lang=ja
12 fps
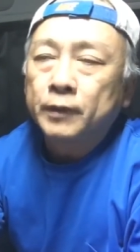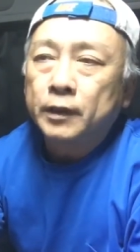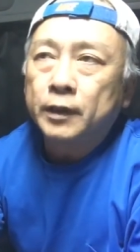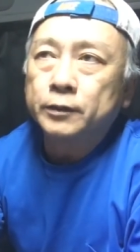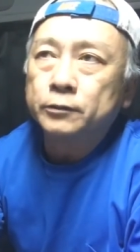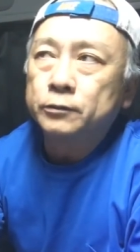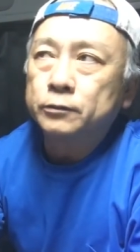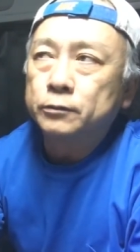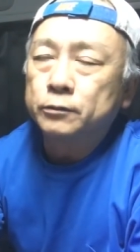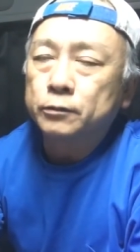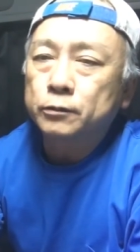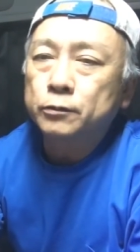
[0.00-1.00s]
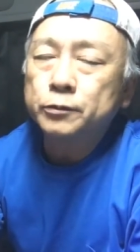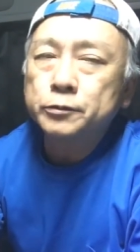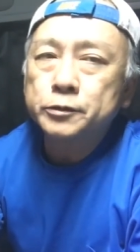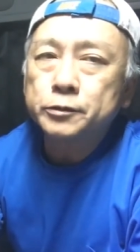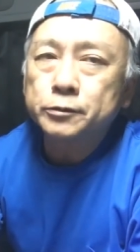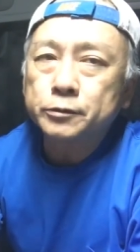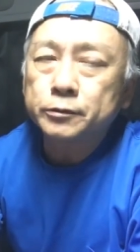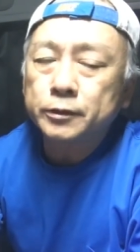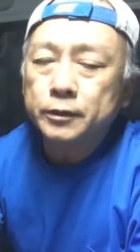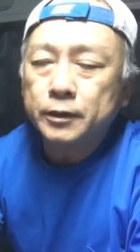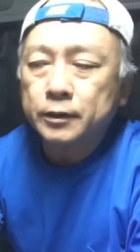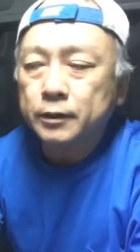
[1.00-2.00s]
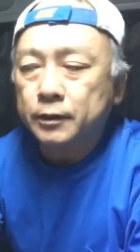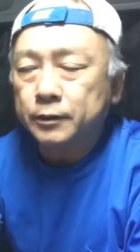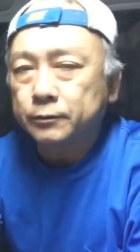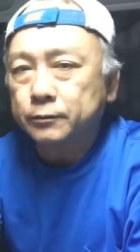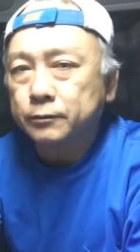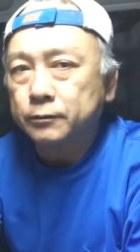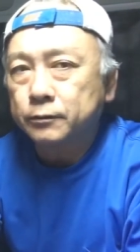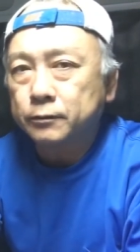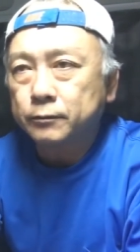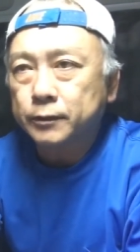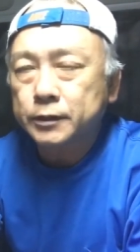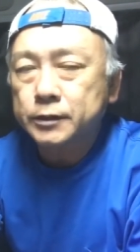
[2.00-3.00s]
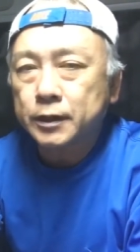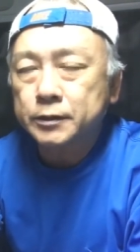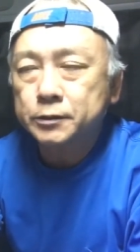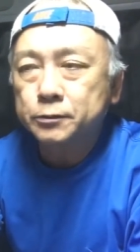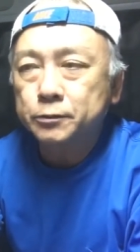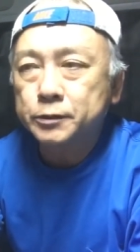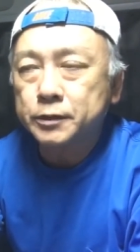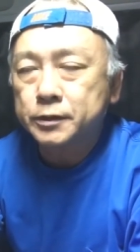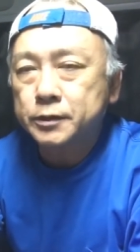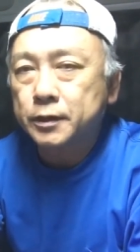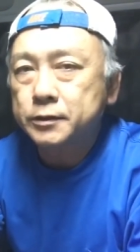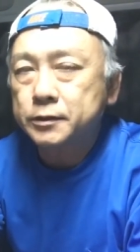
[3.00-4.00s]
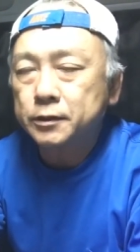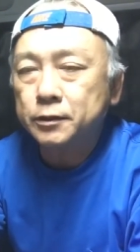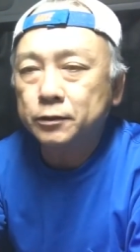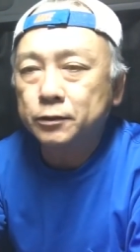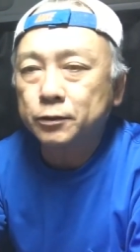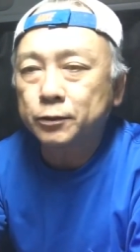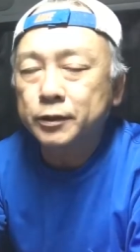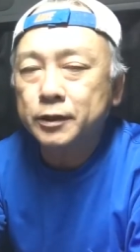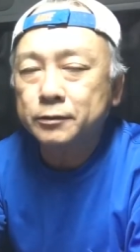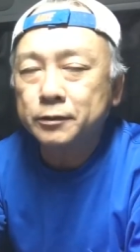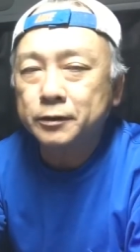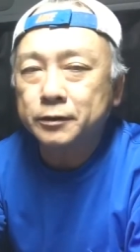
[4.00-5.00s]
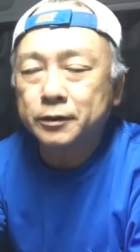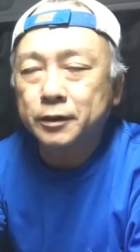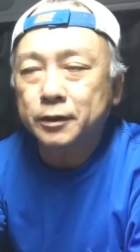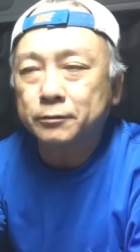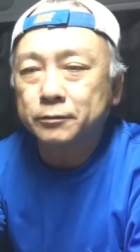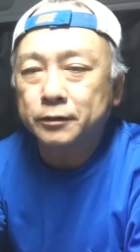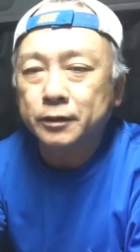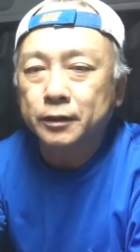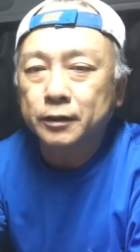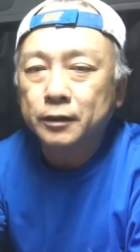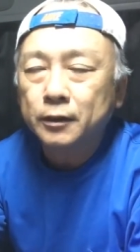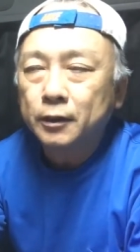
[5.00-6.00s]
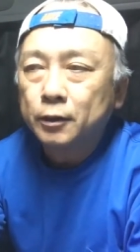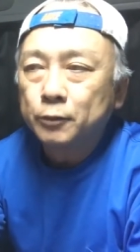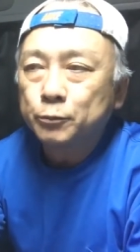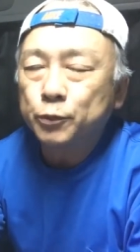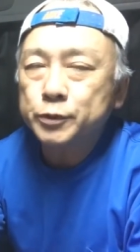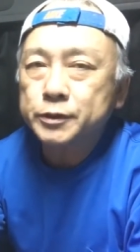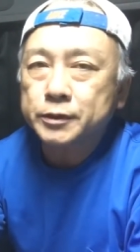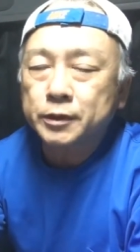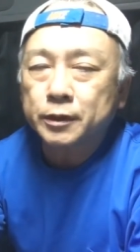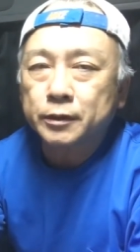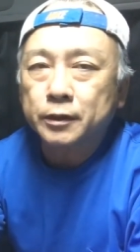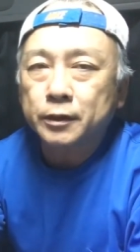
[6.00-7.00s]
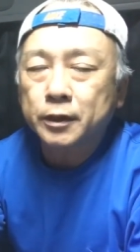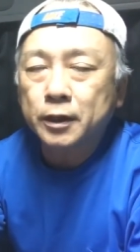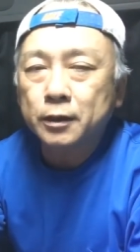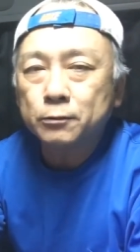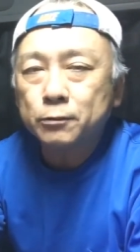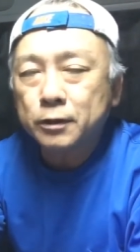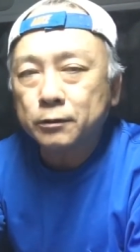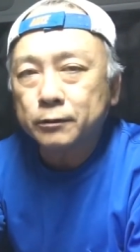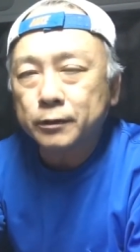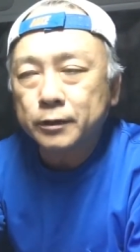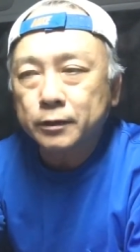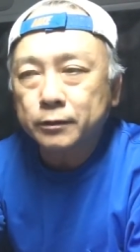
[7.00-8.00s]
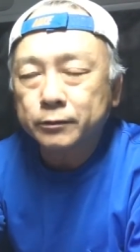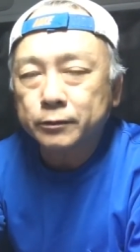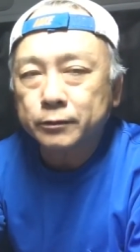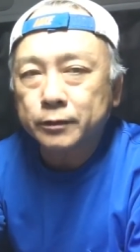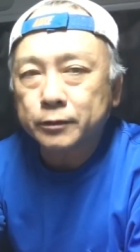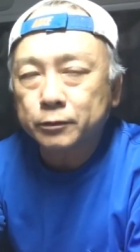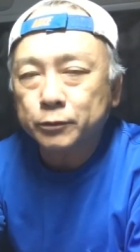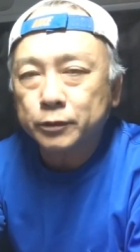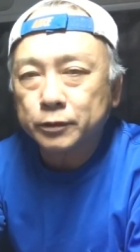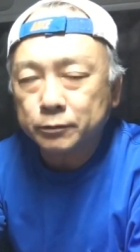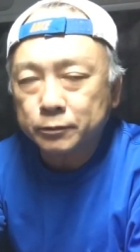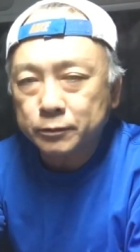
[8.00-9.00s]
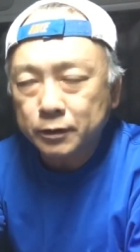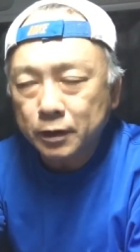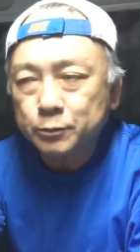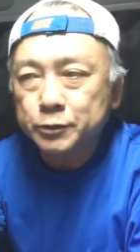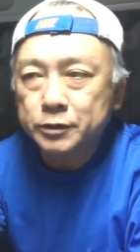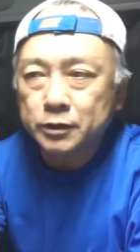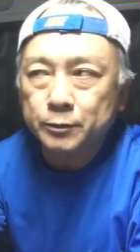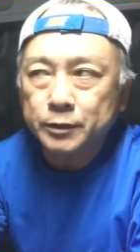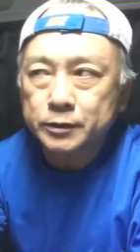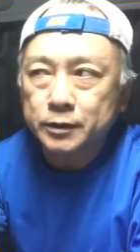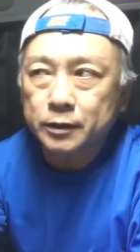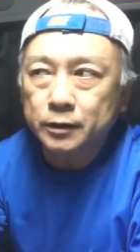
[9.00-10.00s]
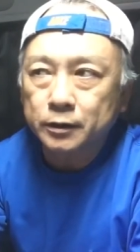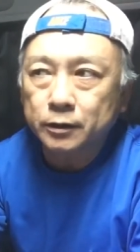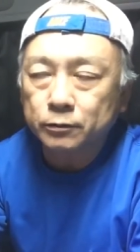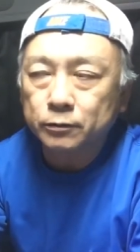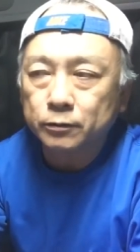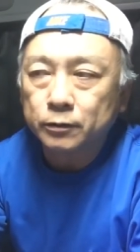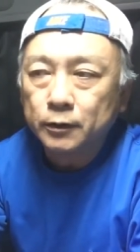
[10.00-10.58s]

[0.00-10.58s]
あのこういう状況でね、あの私、あちこちで写真撮り歩いてるんで、もしかしたらね、嫌悪感を抱くような人もいるかもしれませんけど、